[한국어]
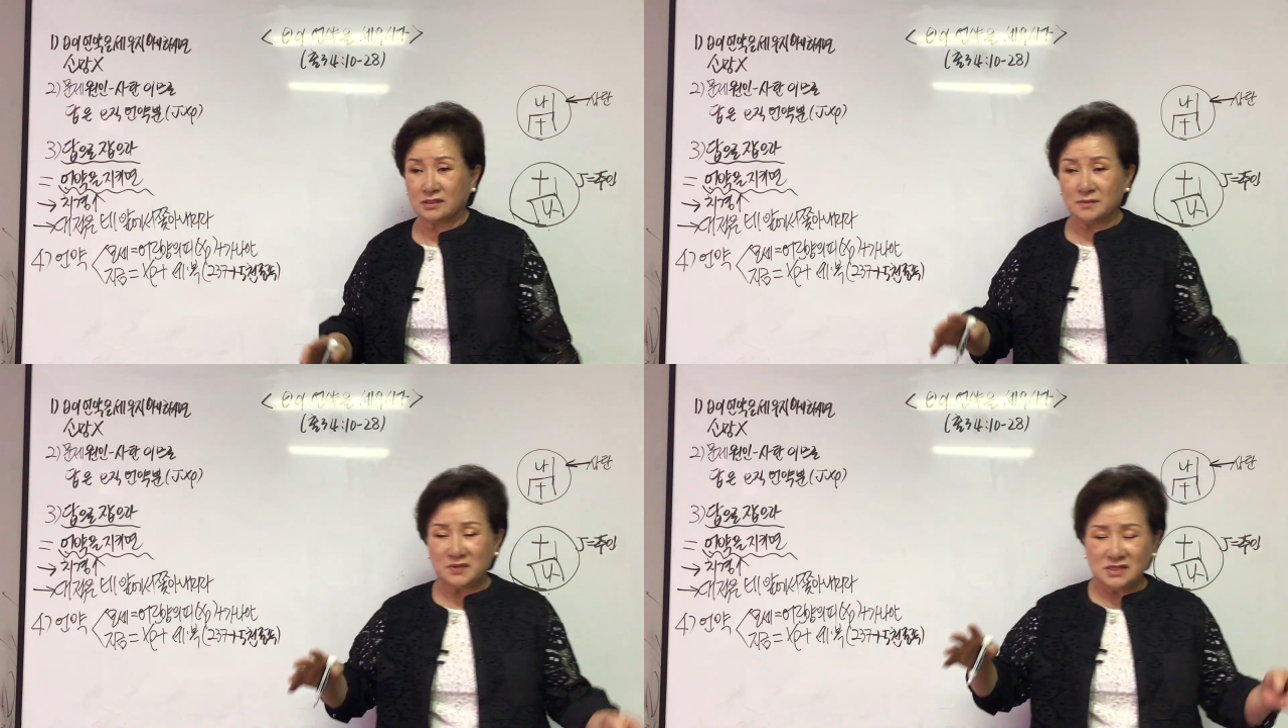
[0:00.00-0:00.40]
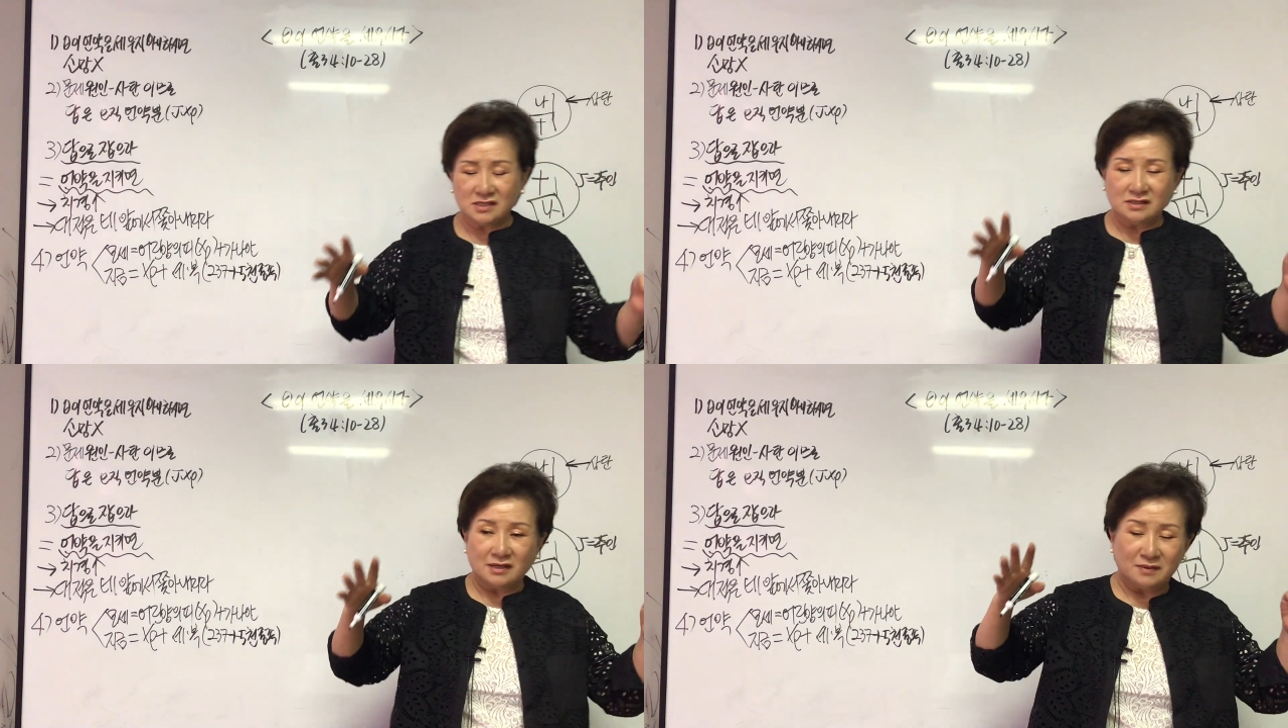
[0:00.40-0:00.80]
지금 이
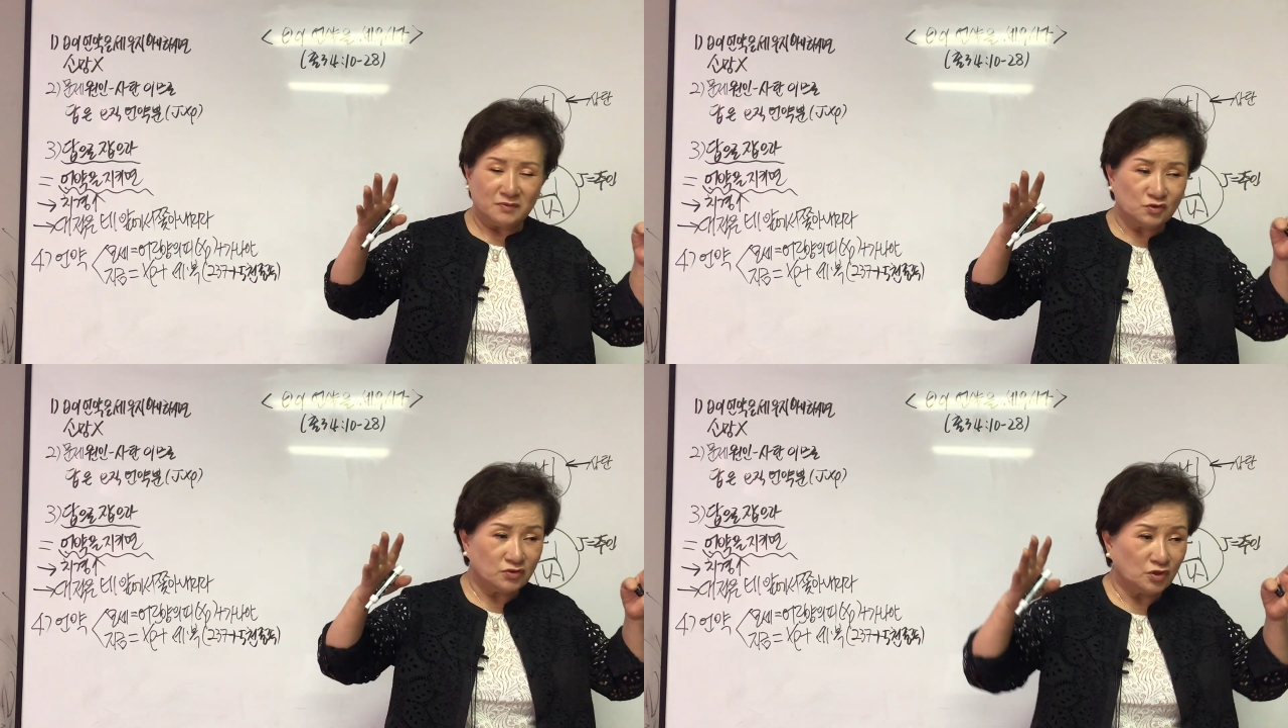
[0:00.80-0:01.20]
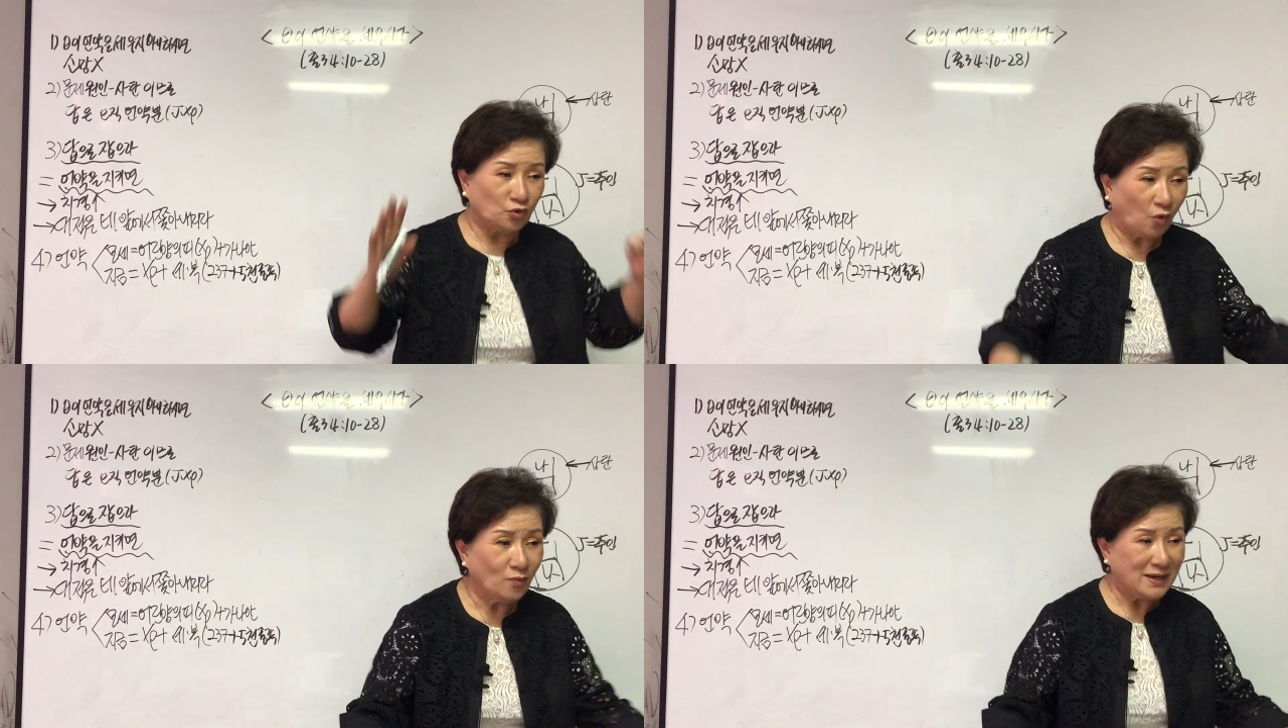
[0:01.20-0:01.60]
시대에 미국이
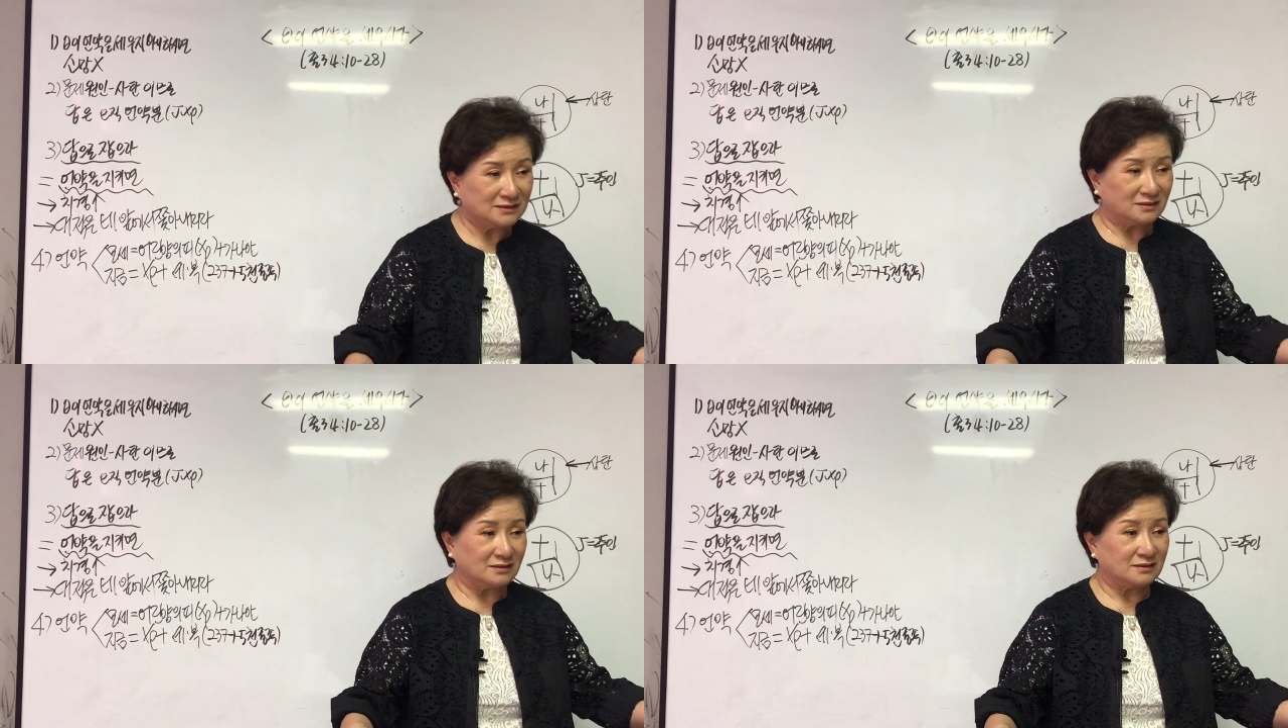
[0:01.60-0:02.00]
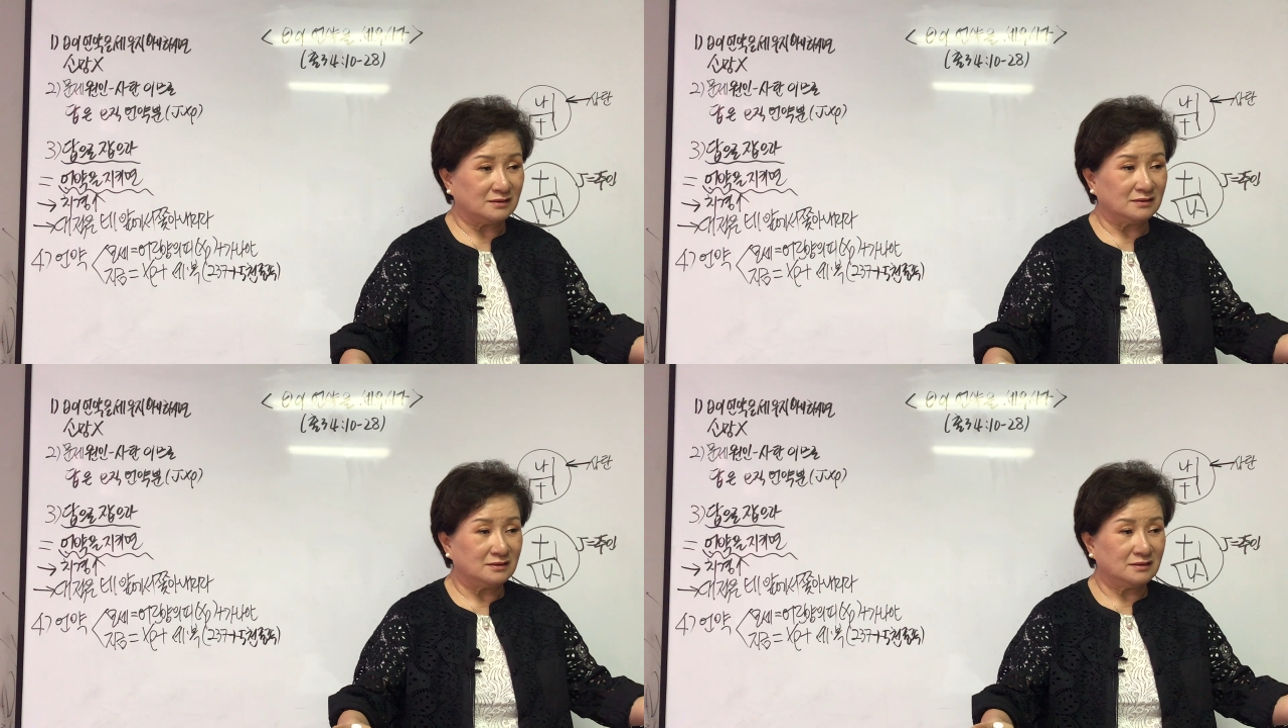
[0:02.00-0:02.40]

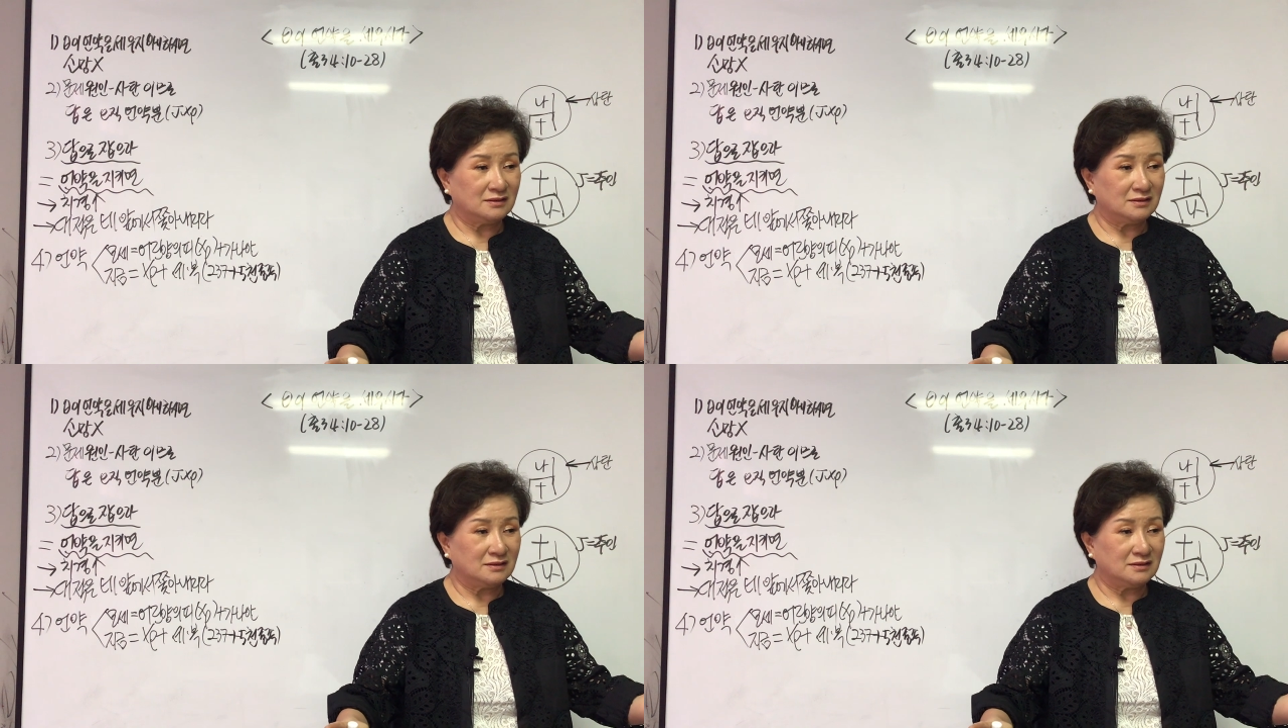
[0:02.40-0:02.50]
로마거든.